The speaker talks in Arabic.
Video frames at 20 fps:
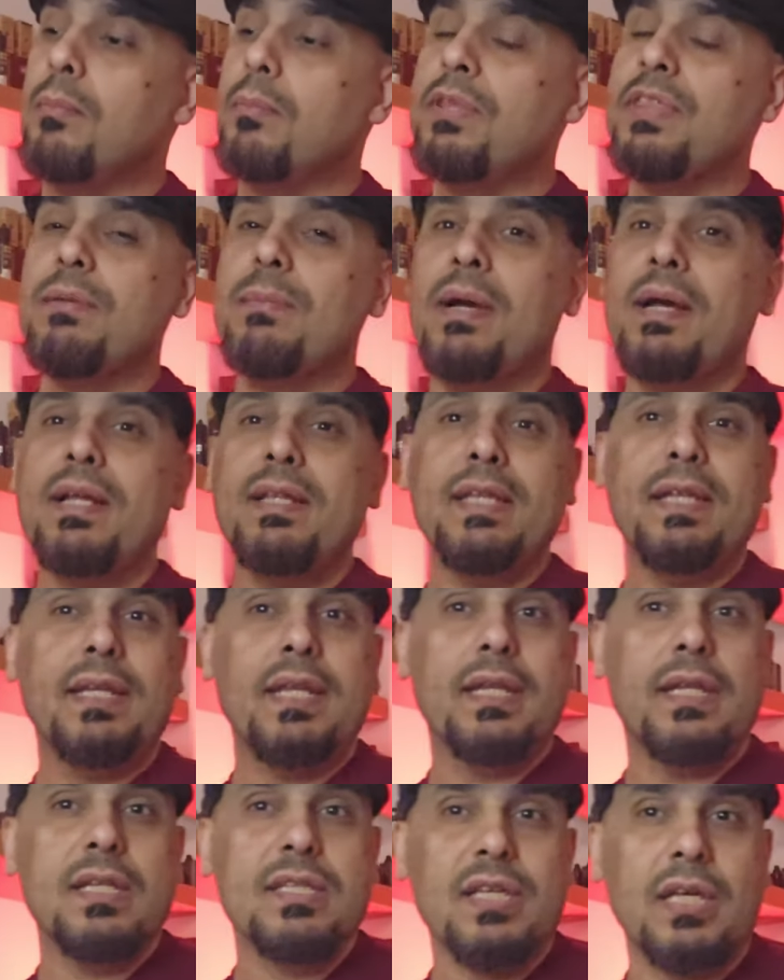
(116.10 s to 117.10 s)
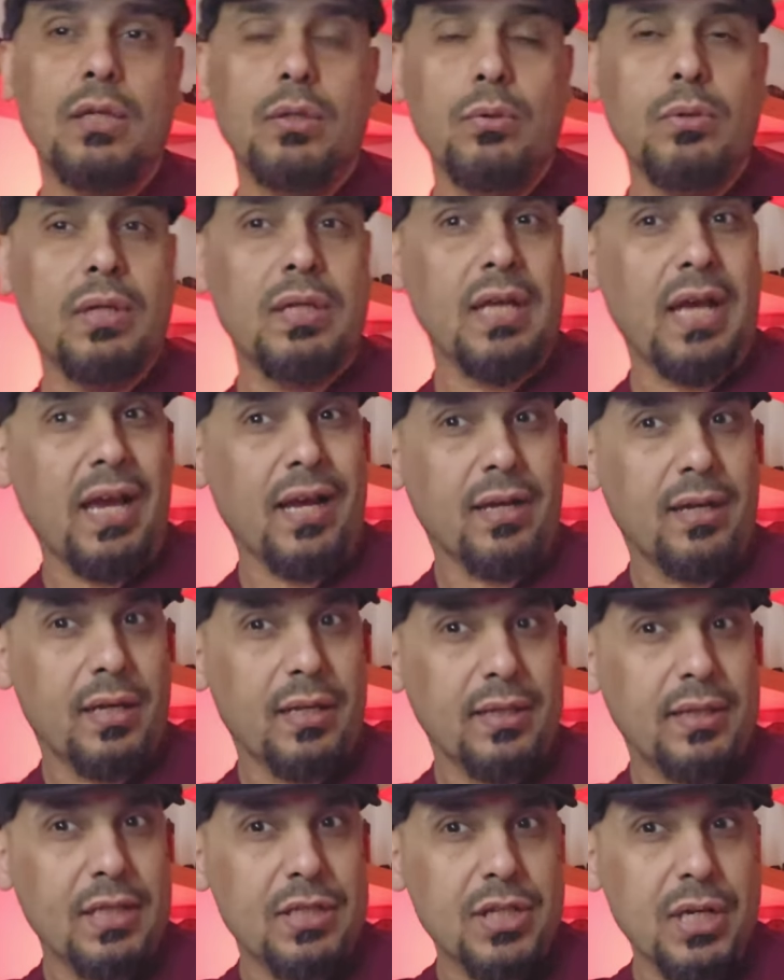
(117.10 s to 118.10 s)
مثل ما قلنا ان النسخه الاولى
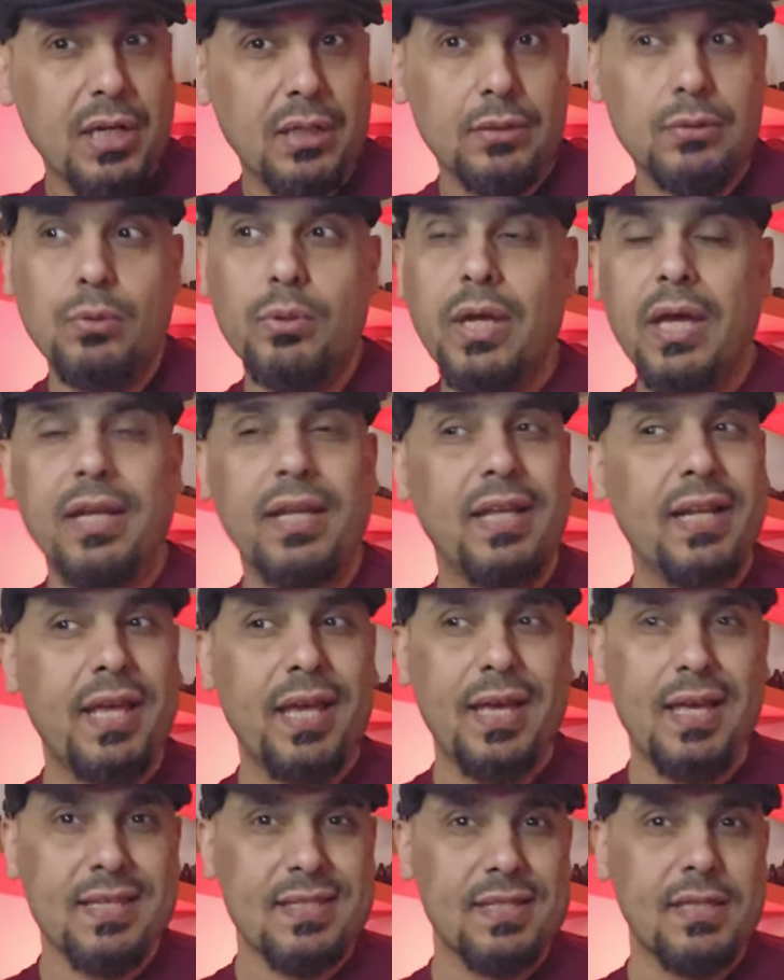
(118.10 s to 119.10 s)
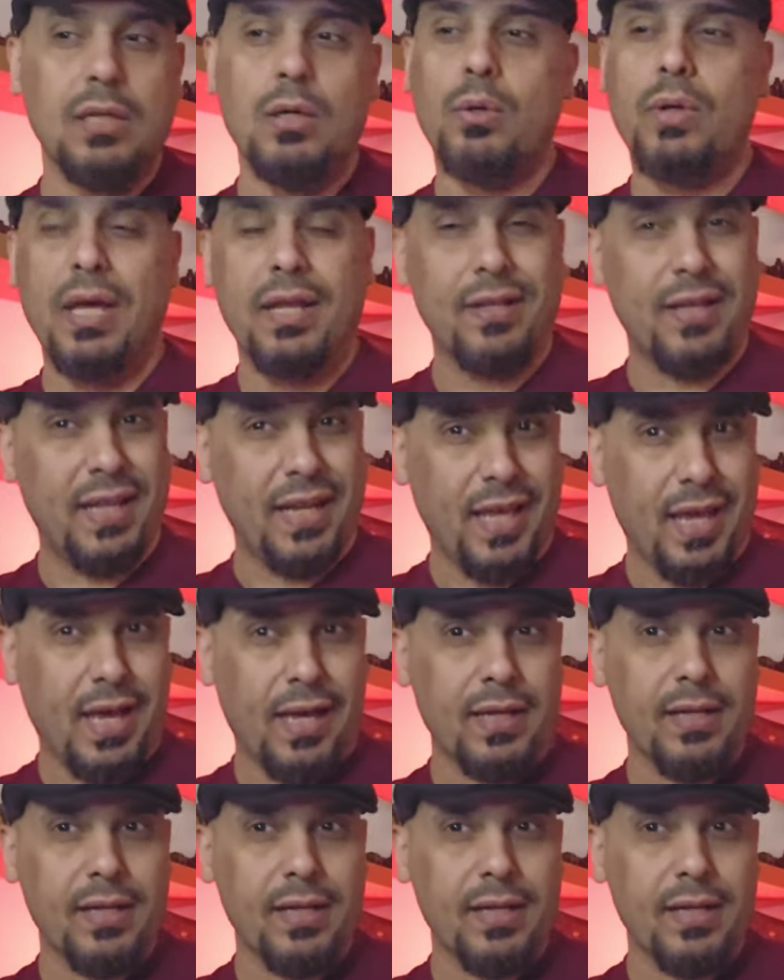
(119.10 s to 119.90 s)
حققت نجاح وكان عليها اسئله وكان عليها